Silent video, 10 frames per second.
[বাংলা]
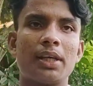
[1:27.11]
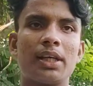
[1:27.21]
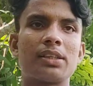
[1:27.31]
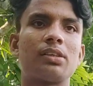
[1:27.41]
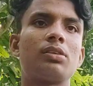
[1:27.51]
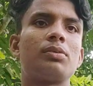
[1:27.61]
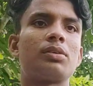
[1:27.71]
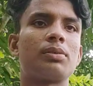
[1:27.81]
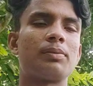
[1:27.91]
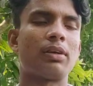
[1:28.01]
এই গাছে কিন্তু
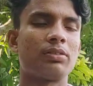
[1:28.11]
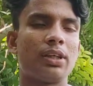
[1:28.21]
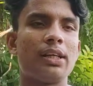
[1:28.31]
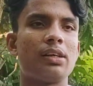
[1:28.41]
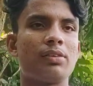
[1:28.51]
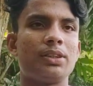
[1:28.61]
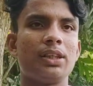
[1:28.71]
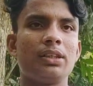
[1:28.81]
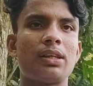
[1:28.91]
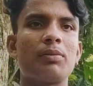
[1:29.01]
বর্তমানে ভালো চাহিদা
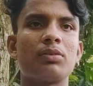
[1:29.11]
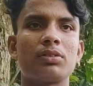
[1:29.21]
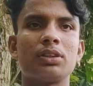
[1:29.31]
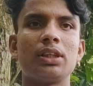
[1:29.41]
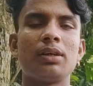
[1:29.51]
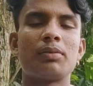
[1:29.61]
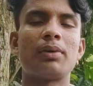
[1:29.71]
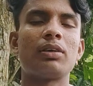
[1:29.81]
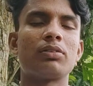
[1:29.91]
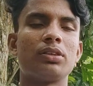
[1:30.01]
রয়েছে দামও রয়েছে আমার
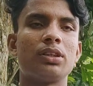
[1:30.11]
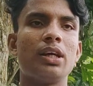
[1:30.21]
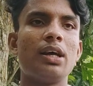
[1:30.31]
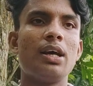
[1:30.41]
মানও রয়েছে